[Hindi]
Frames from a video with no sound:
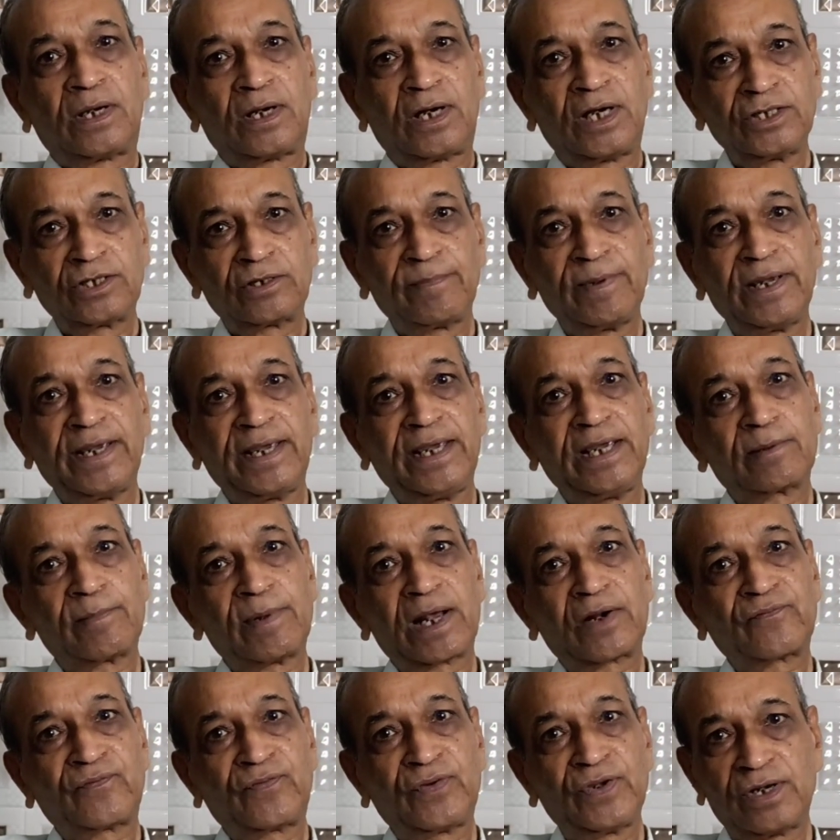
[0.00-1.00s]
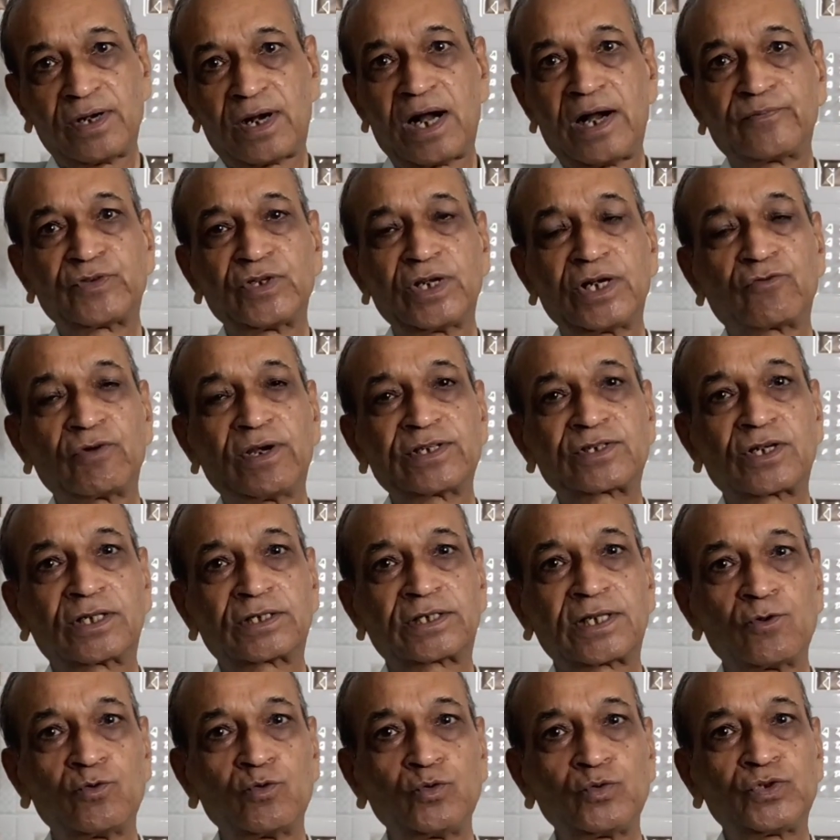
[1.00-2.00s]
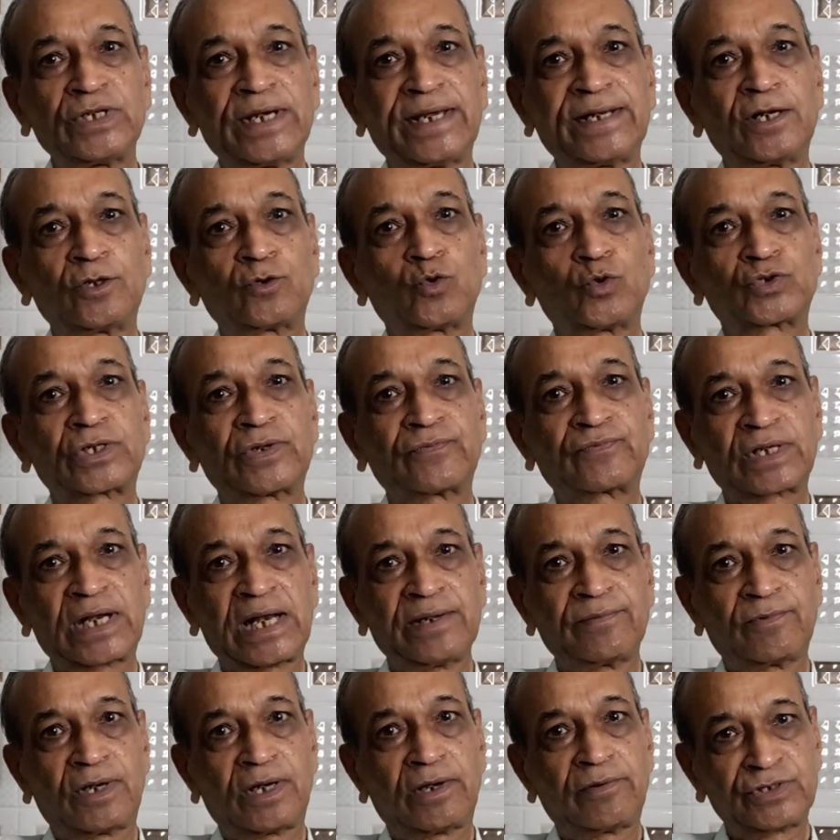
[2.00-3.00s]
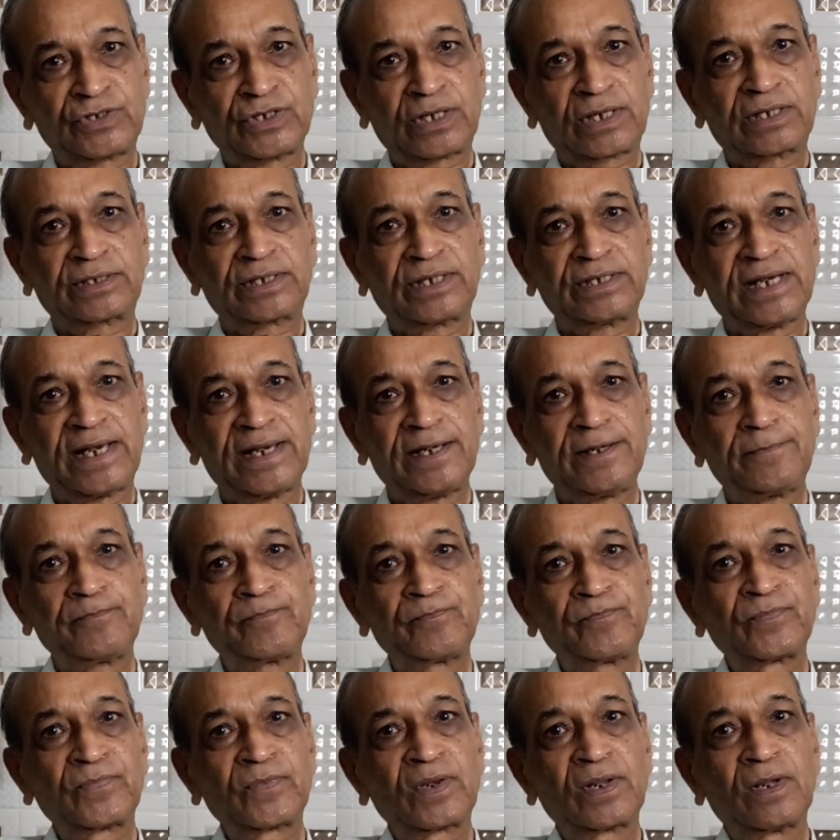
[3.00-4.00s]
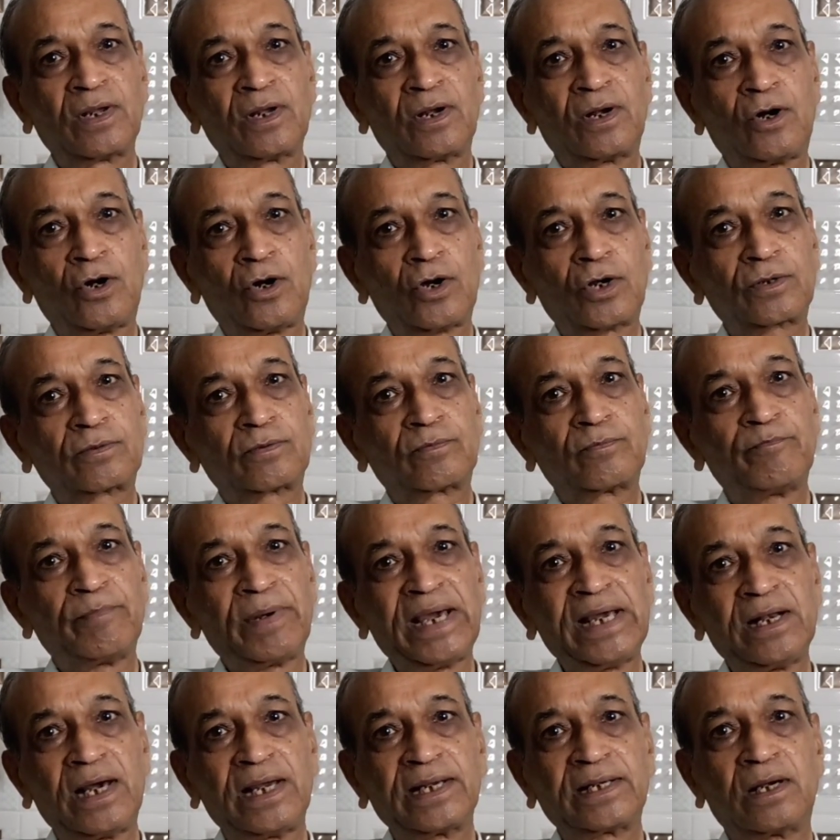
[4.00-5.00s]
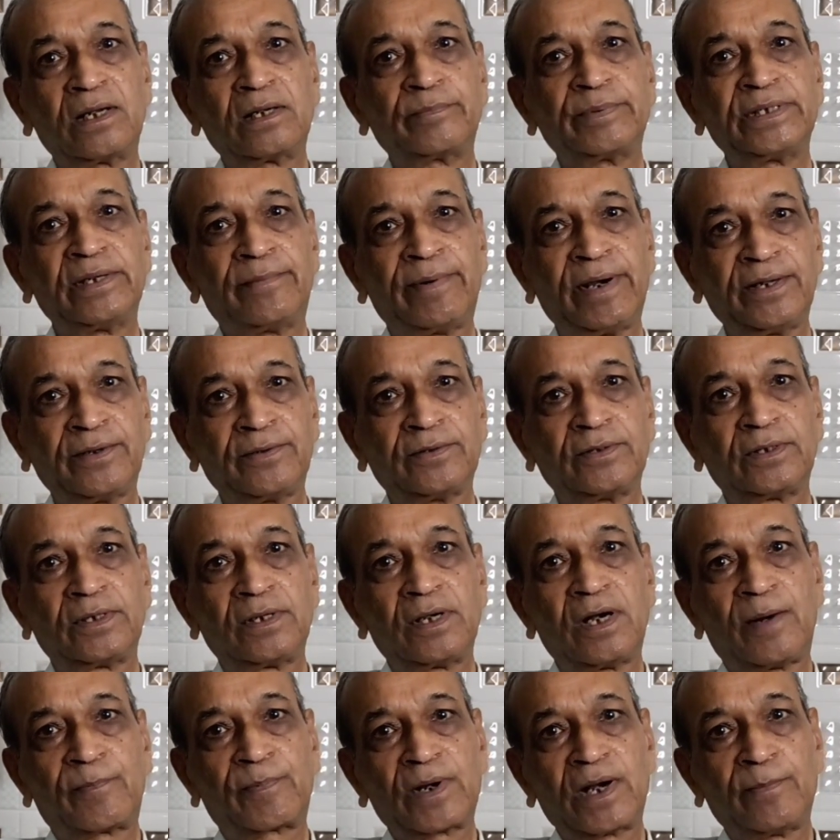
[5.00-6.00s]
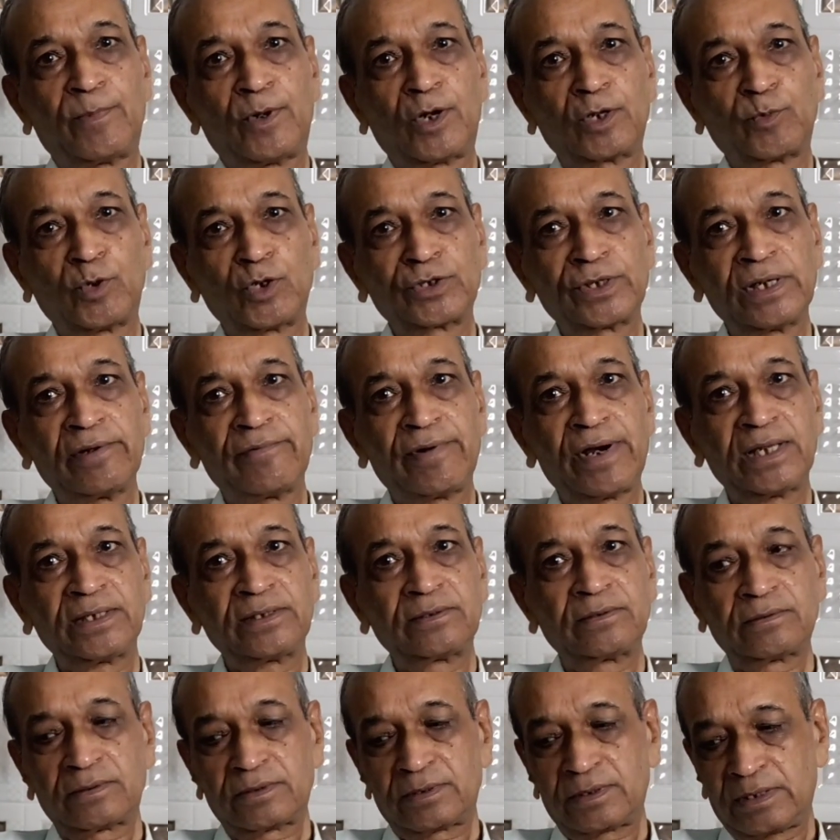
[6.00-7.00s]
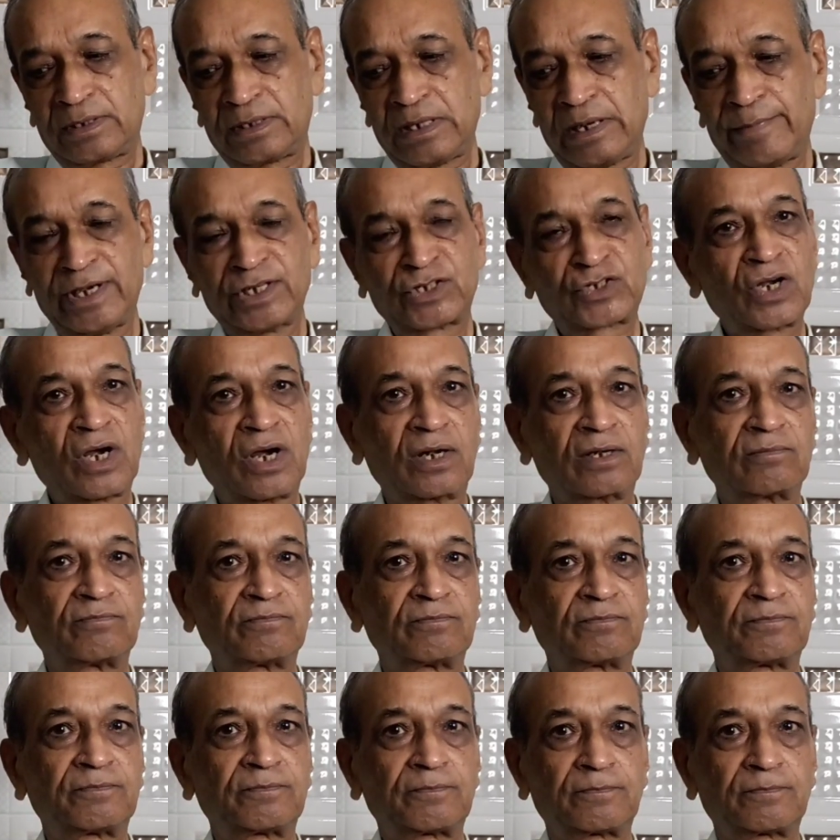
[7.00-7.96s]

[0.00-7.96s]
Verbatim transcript: अंत में एक बार फिर आपसे रिक्वेस्ट करता हूँ चैनल को सब्सक्राइब अवश्य करते जाएँ और बेल आइकॉन भी दबाएँ आपका बहुत बहुत धन्यवाद नमस्कार